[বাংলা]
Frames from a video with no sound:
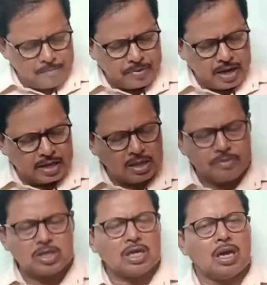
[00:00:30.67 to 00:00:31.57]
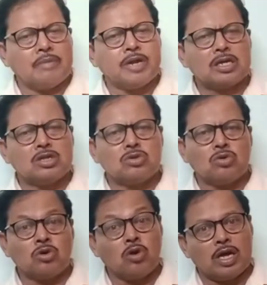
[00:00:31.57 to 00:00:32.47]
আমরা এই দাবিতে আমরা কিন্তু
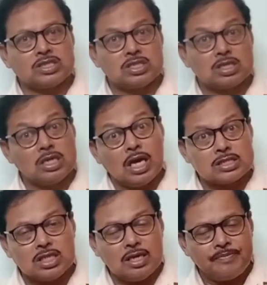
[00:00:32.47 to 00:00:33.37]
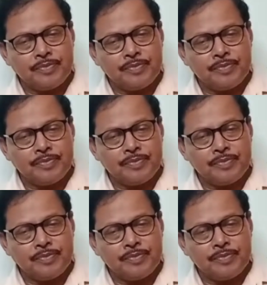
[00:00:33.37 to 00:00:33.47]
অনড় আছি কি আছি